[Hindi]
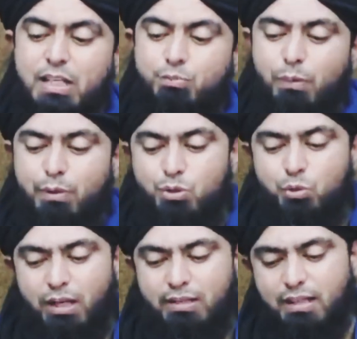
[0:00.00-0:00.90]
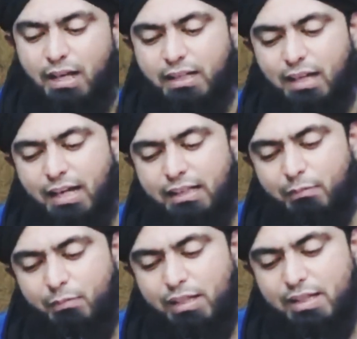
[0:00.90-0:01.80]
इस पे फिर सूर्य निसार की आयत
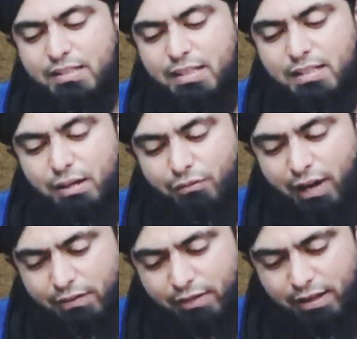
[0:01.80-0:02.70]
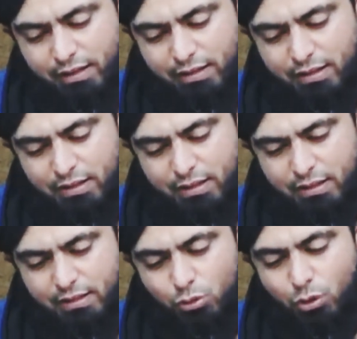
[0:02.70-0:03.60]
नंबर ये 65 है
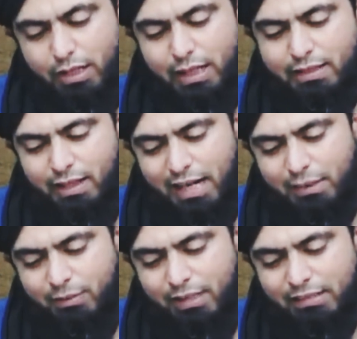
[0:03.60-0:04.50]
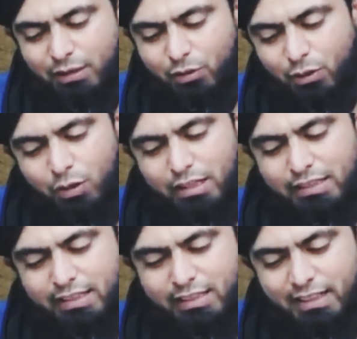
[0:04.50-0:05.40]
जो ये कहते हैं आयत भी नाजल हुई वो
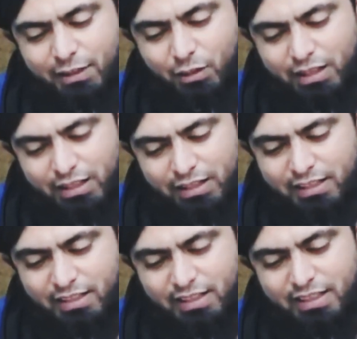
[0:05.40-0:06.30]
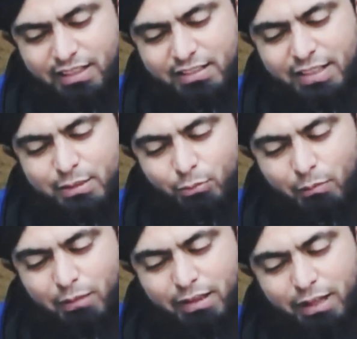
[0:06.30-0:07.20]
इधर तो नहीं नाजल हुई जिस
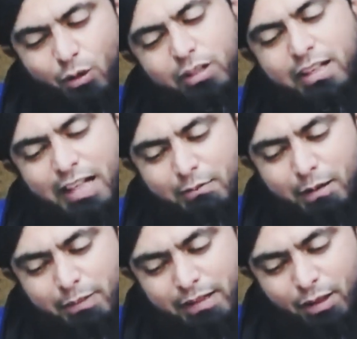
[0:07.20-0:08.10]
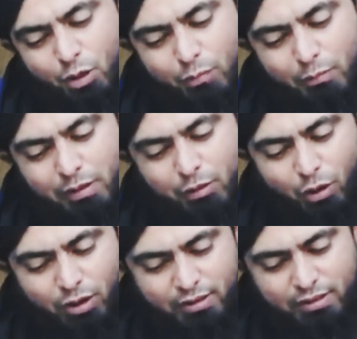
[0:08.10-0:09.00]
मोहम्मद का लोग कलमा पढ़ते वो मोहम्मद
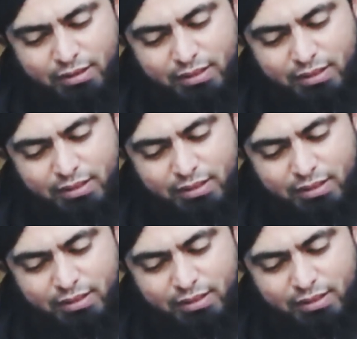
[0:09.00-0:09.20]
और